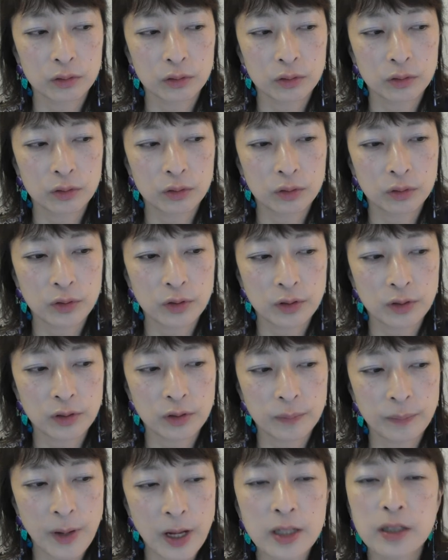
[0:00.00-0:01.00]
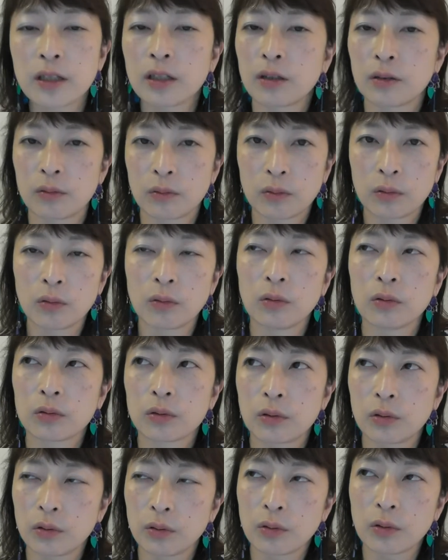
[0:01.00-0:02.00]
そうパーティーの方
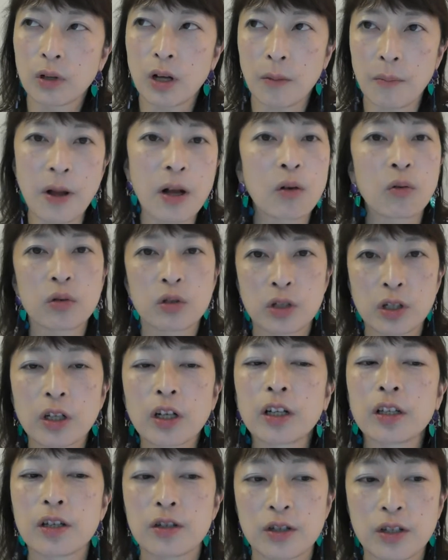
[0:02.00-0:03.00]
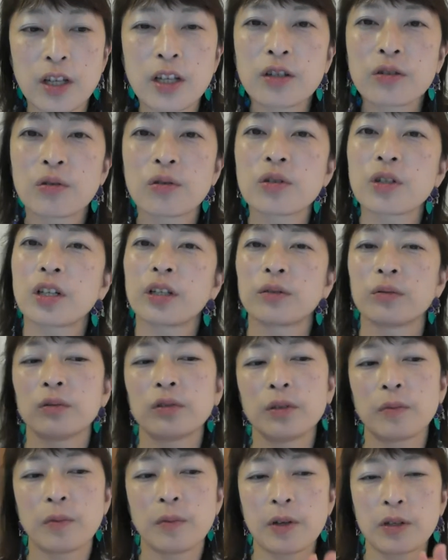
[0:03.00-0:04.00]
というか、まあ、懇親会ですねそちらの方
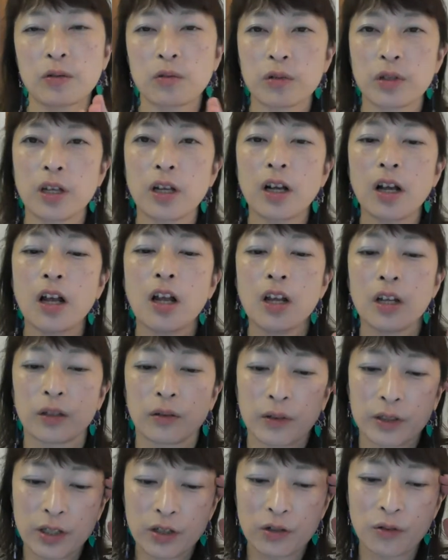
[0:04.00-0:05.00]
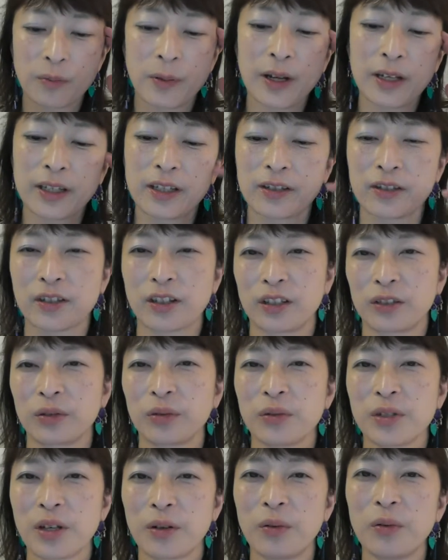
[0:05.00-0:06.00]
でも、まあ、女性が私の場合ですから
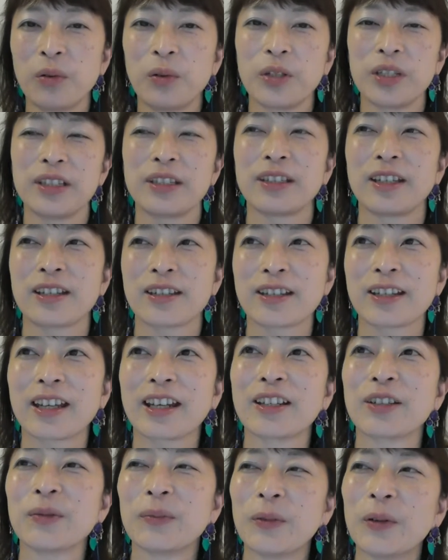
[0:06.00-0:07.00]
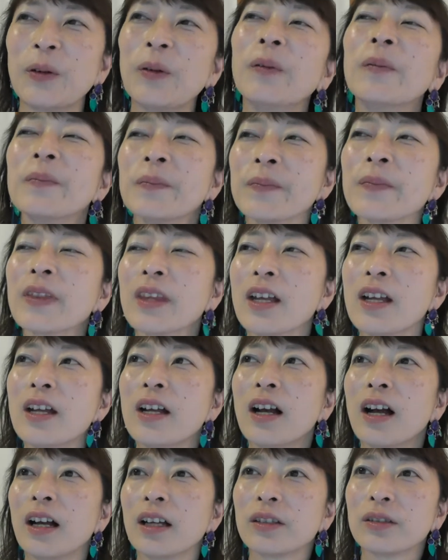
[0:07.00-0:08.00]
当然多いんですけれども
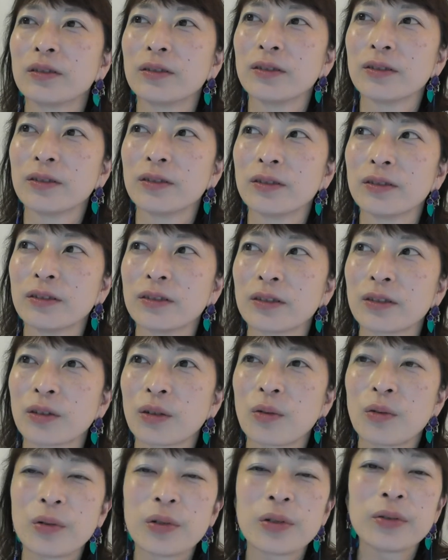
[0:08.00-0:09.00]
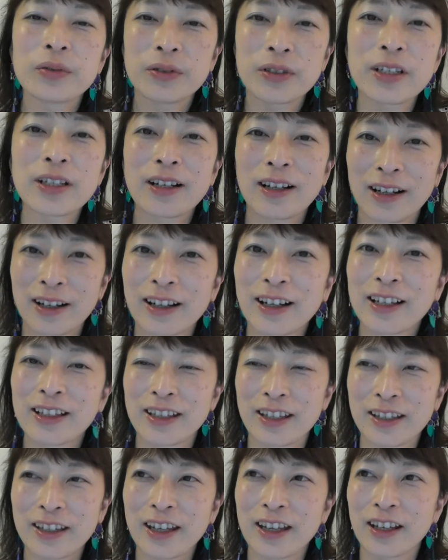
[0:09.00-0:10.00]
あのこういうふうに考え
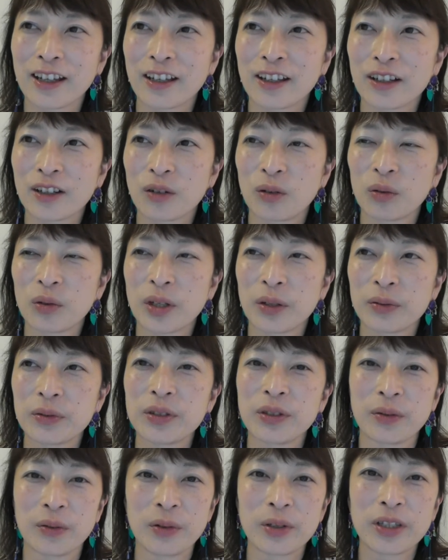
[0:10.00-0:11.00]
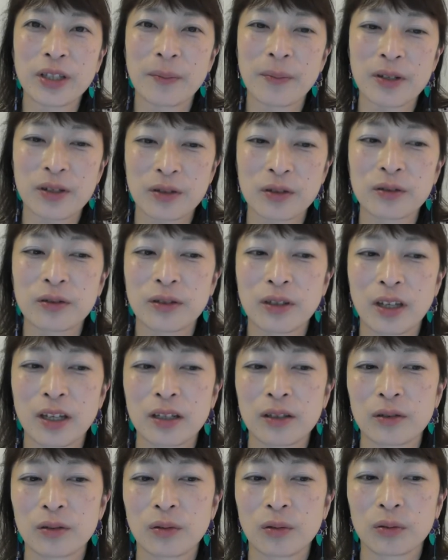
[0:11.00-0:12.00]
ててこんなふうに動いてますって
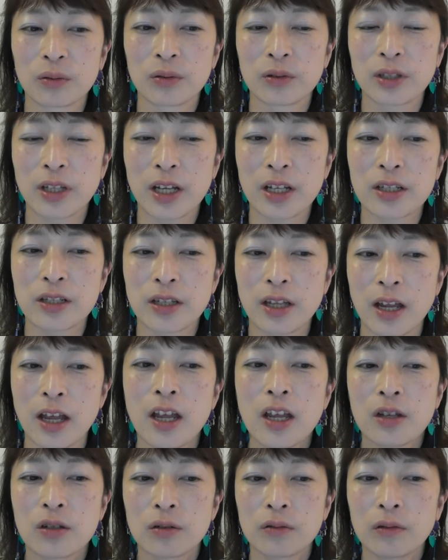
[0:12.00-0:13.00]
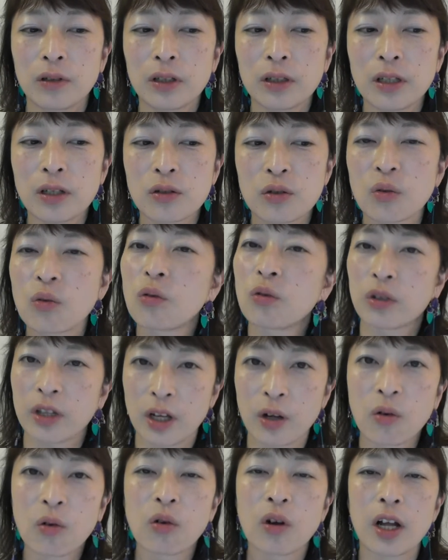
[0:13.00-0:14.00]
いうことに対してその方はすごく
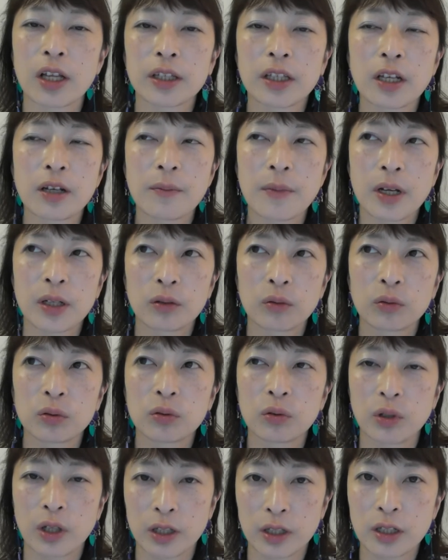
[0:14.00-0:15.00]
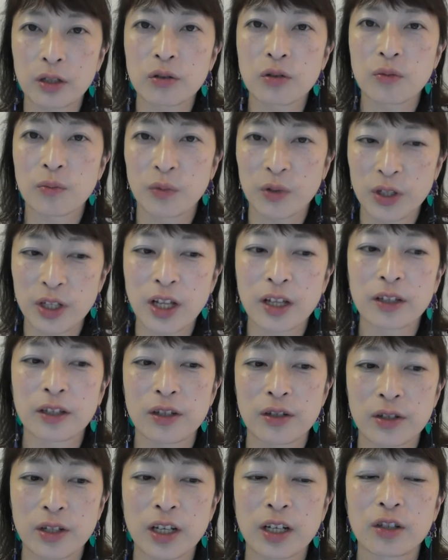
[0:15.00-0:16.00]
ねごく当たり前のことをやってるつもりなん
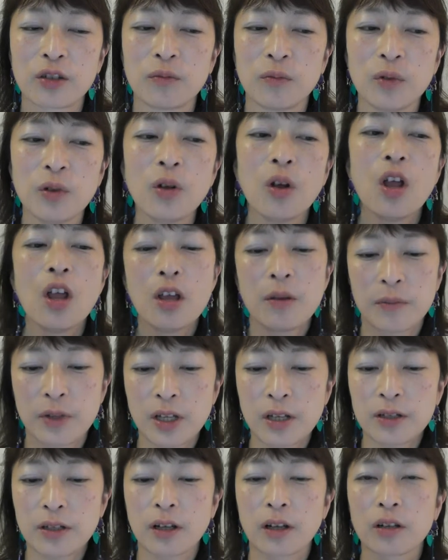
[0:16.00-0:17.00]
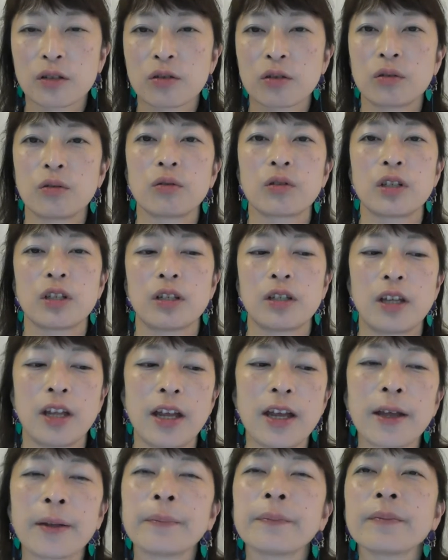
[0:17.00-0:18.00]
ですけれども皆さんがそれを聞い
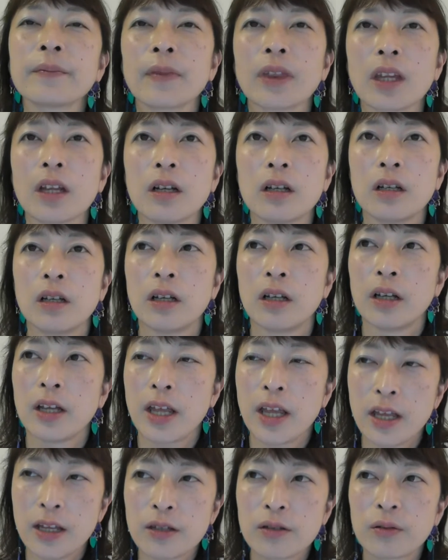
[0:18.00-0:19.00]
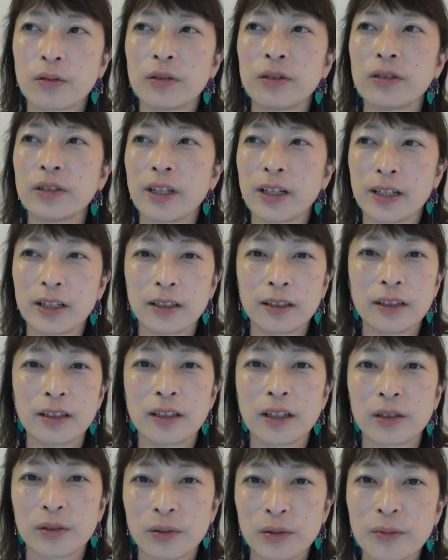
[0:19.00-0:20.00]
てえそういうやり方
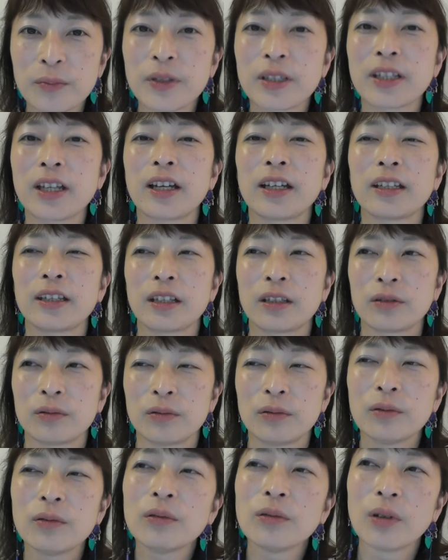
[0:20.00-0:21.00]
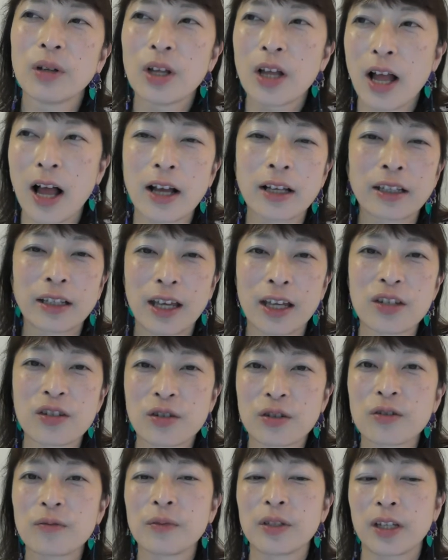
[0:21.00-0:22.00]
なのみたいなのを発見
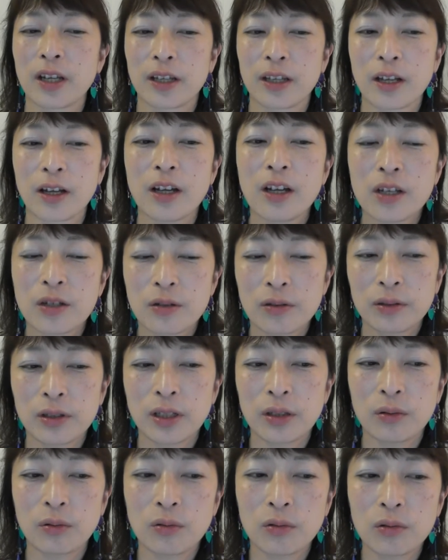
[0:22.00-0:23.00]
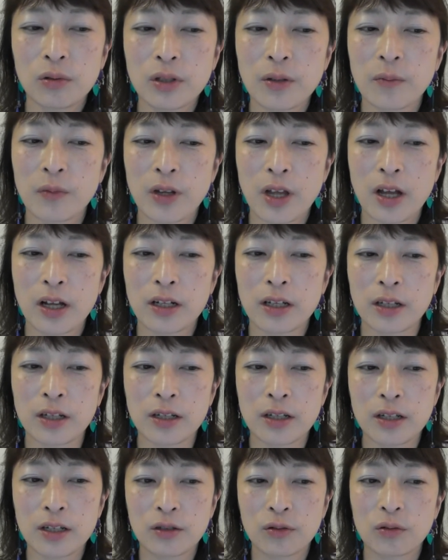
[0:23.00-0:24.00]
するみたいなそういったところでもやは
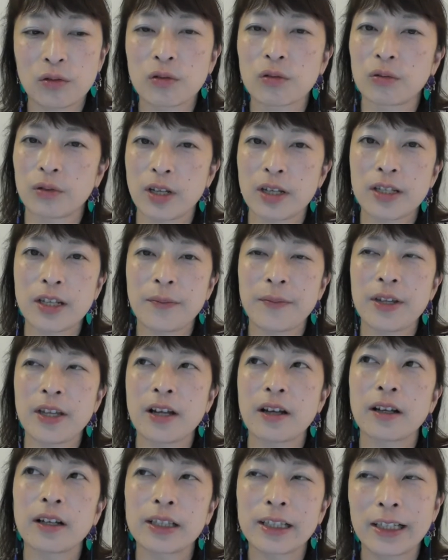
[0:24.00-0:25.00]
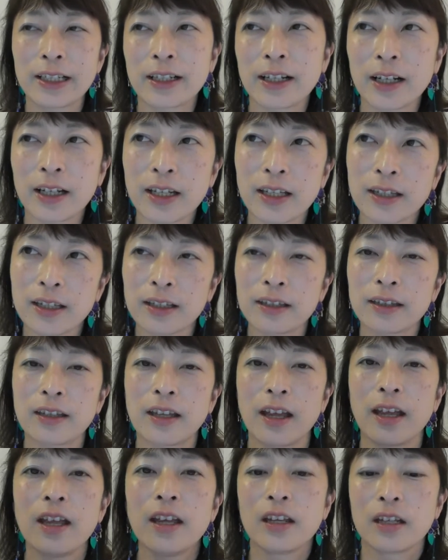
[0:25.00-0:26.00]
り一つのねセミナーがきっかけになっ
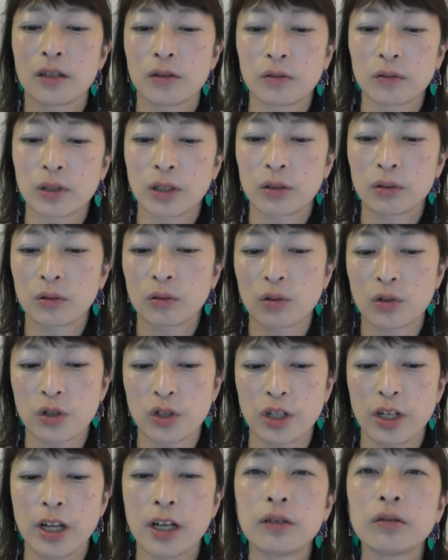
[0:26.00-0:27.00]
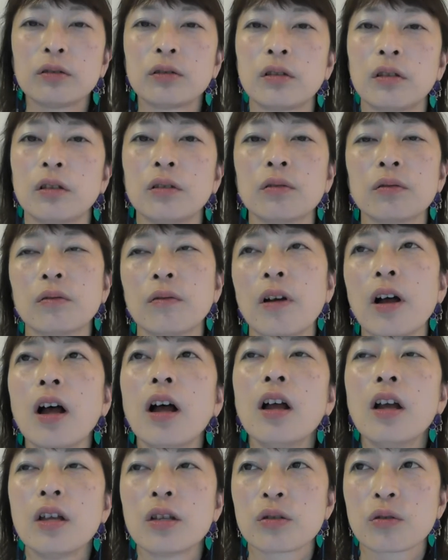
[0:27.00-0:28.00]
ていろんな人と知り合うっていうのは
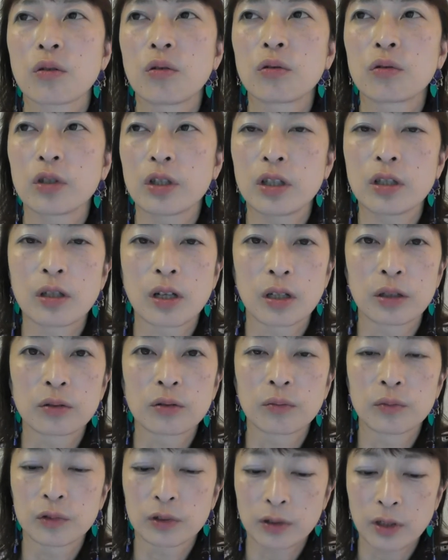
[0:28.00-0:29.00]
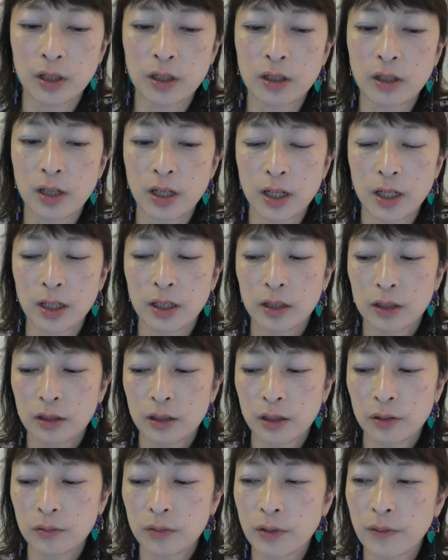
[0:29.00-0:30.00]
すごくいいなと思っていて
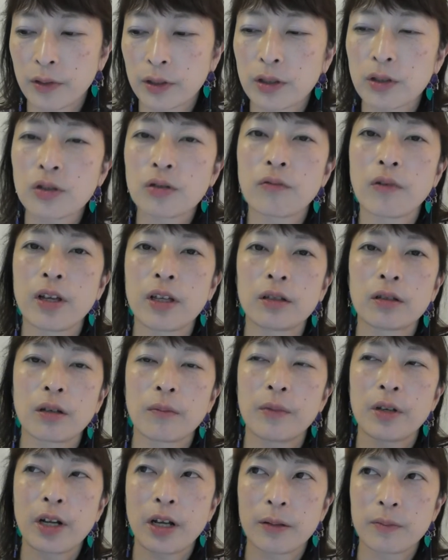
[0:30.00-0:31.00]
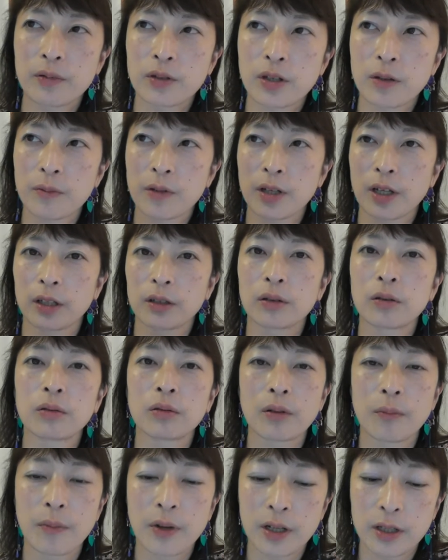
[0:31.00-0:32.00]
なので私はエンタメライブセミナーってい
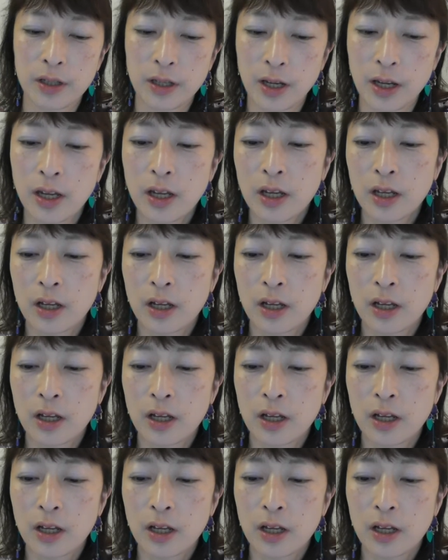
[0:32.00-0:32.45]
う名前で